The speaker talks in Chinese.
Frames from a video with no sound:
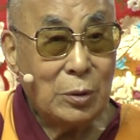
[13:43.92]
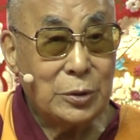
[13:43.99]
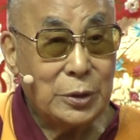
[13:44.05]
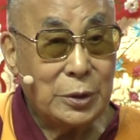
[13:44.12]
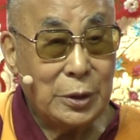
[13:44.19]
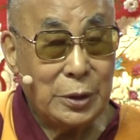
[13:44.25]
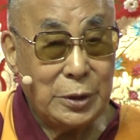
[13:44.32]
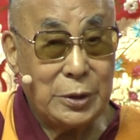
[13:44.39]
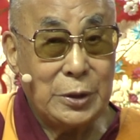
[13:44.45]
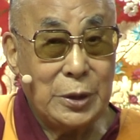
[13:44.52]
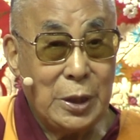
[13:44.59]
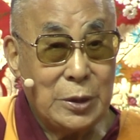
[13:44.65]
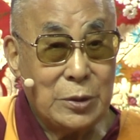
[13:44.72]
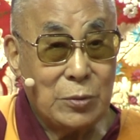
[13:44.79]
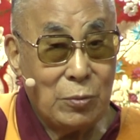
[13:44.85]
专注的
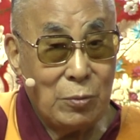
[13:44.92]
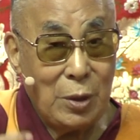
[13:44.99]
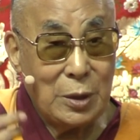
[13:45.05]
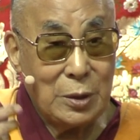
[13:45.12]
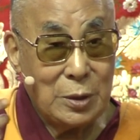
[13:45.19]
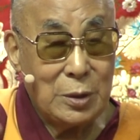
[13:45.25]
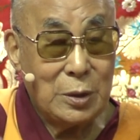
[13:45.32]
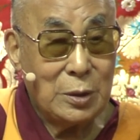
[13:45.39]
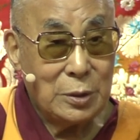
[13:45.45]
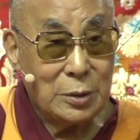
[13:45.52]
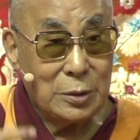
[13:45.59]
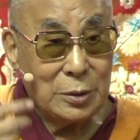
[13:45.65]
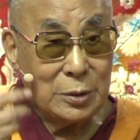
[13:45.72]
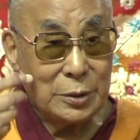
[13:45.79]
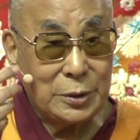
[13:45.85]
信心，
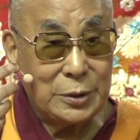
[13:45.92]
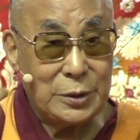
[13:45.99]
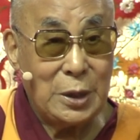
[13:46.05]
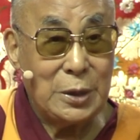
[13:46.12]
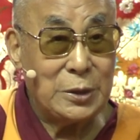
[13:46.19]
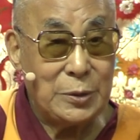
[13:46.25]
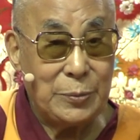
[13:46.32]
来去